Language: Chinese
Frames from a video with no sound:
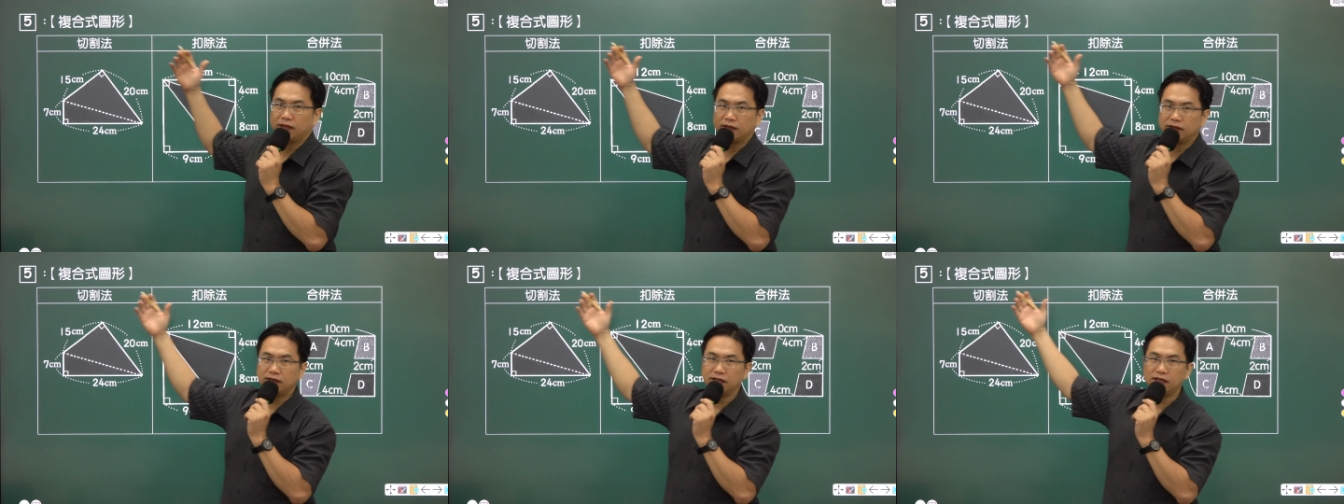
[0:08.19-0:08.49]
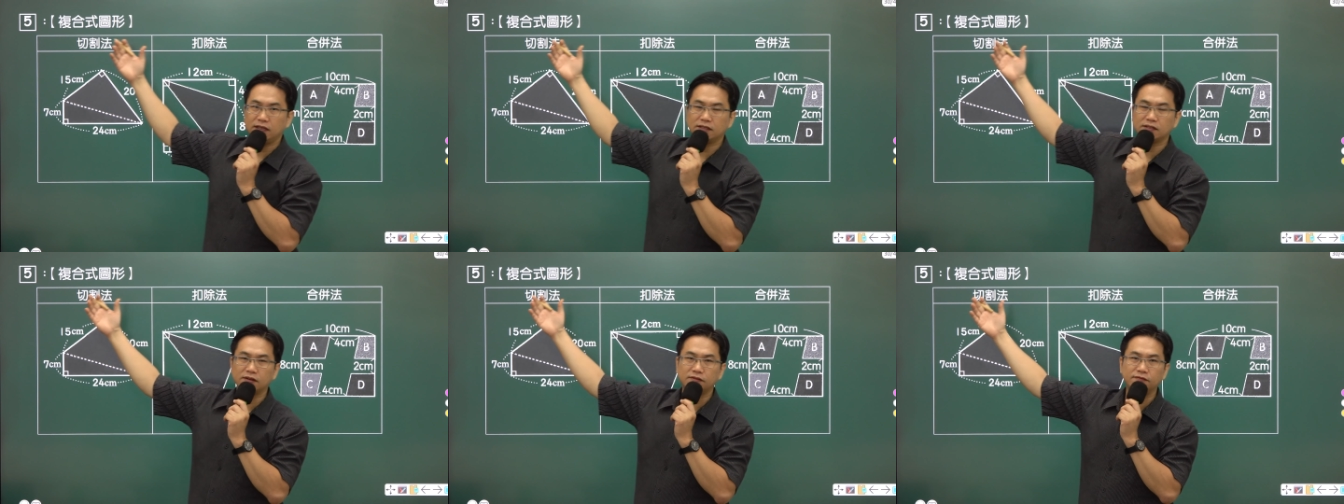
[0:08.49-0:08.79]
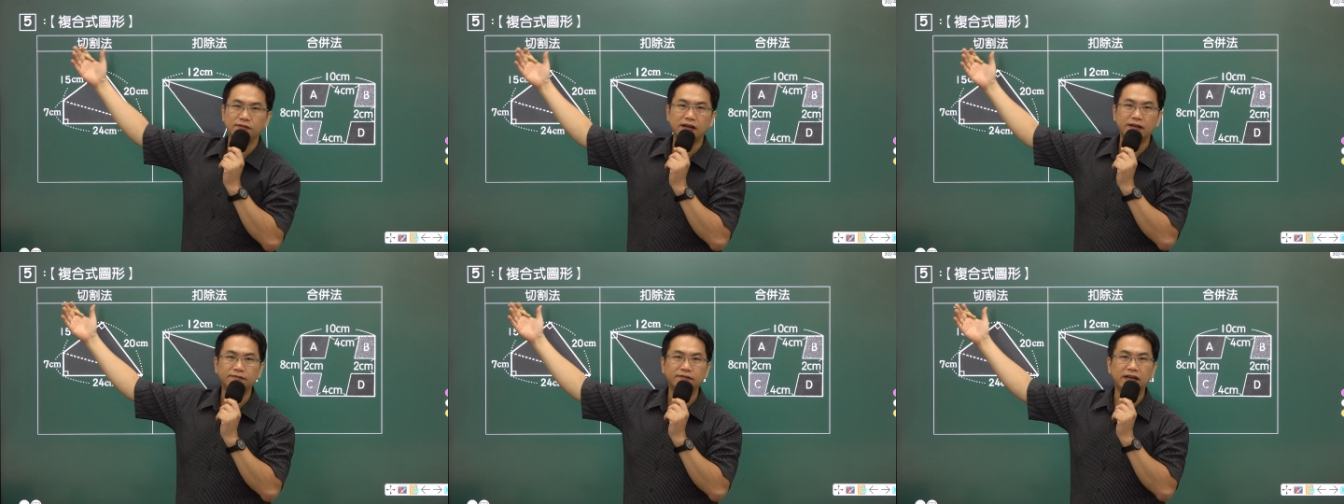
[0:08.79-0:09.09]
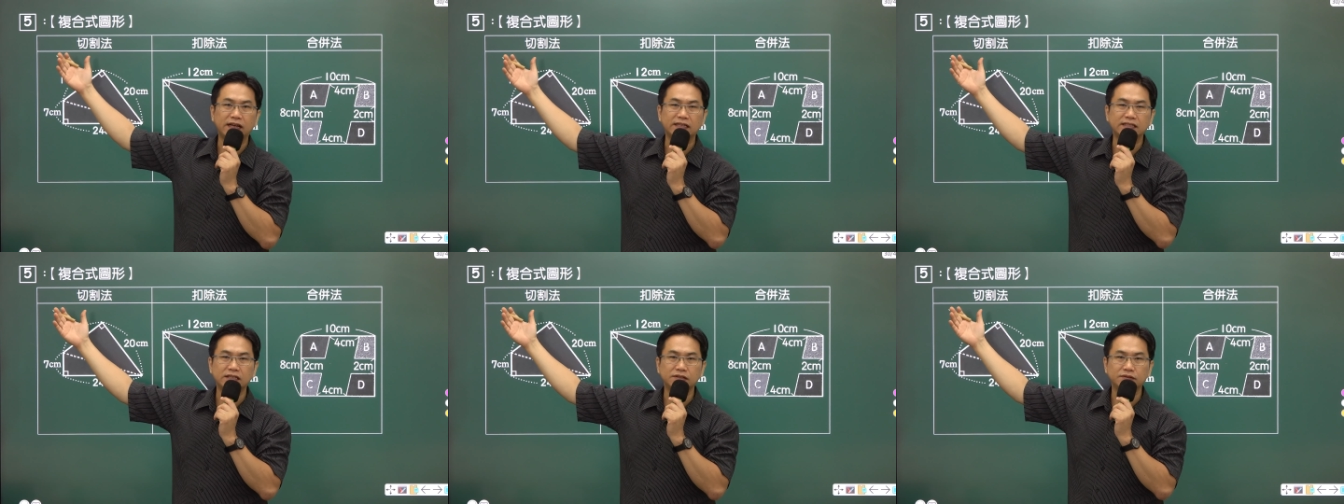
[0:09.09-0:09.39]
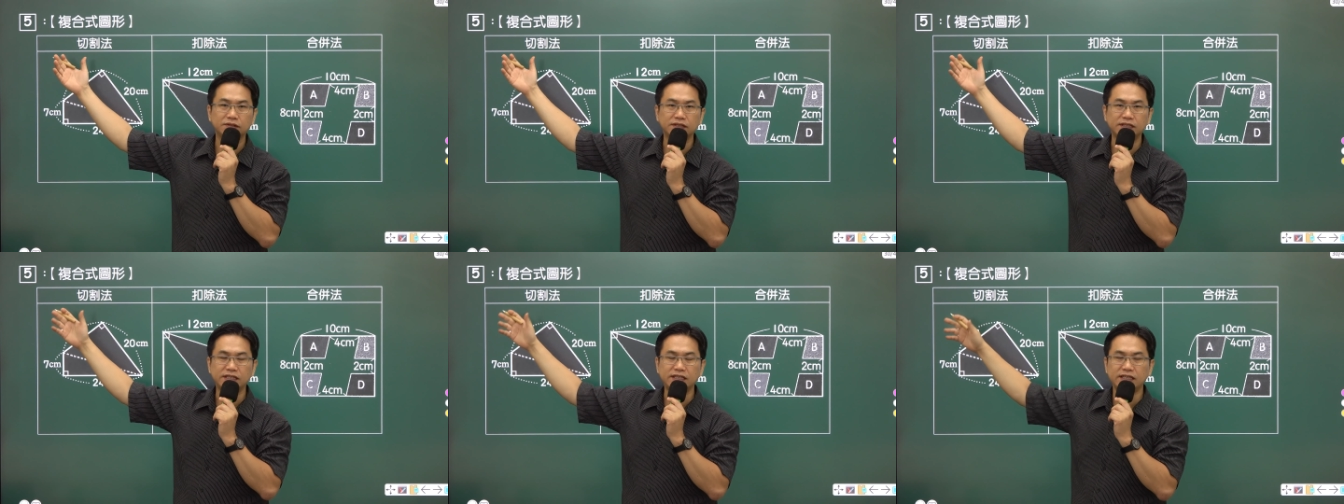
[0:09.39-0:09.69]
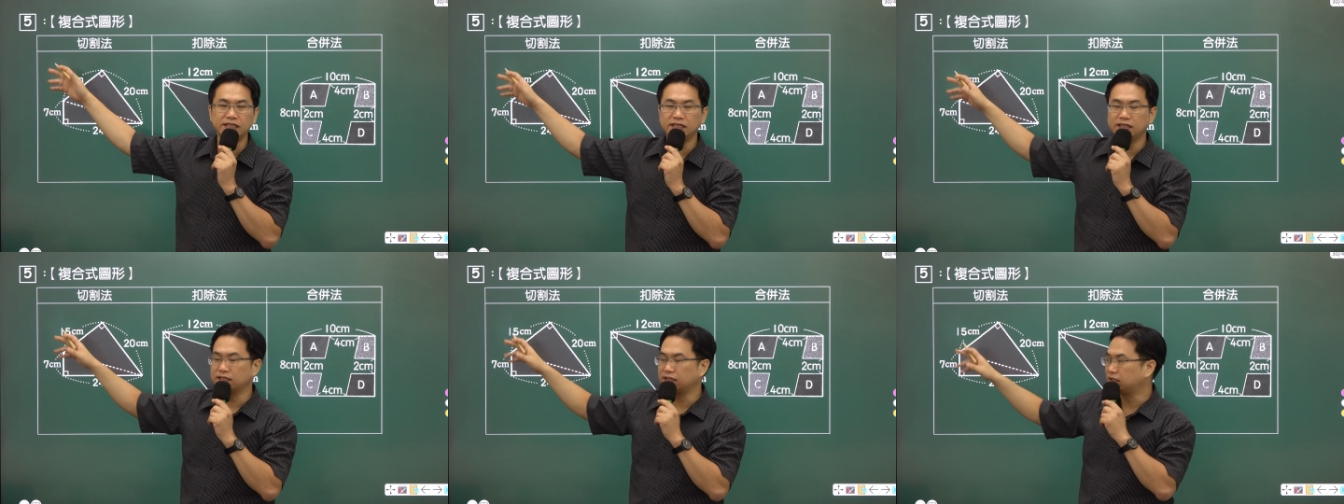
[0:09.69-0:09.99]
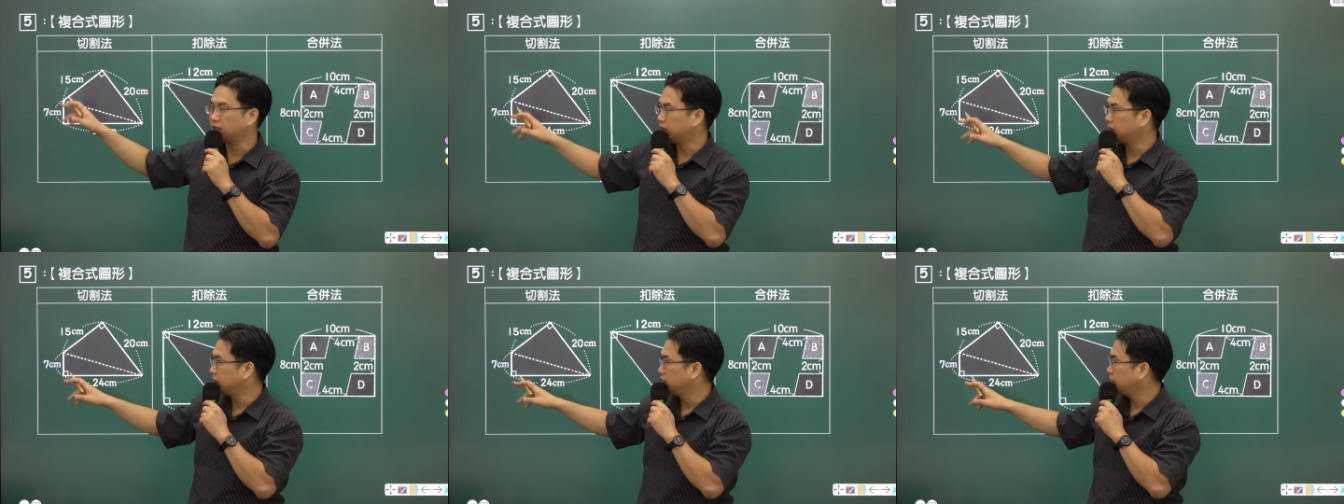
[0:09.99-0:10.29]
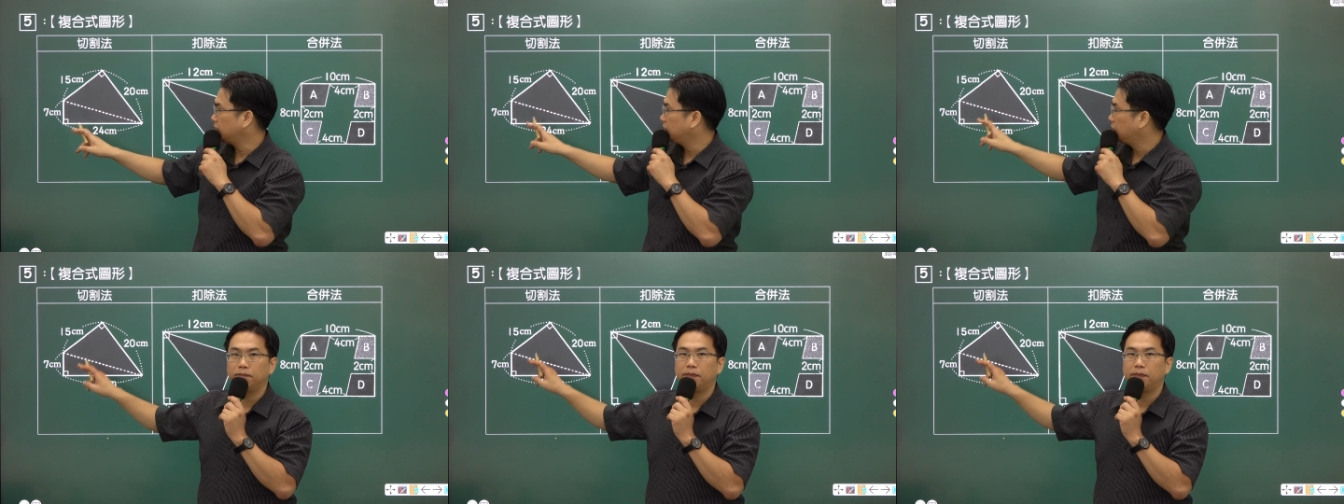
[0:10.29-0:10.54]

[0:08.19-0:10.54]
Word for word: 第一种方法叫做切割，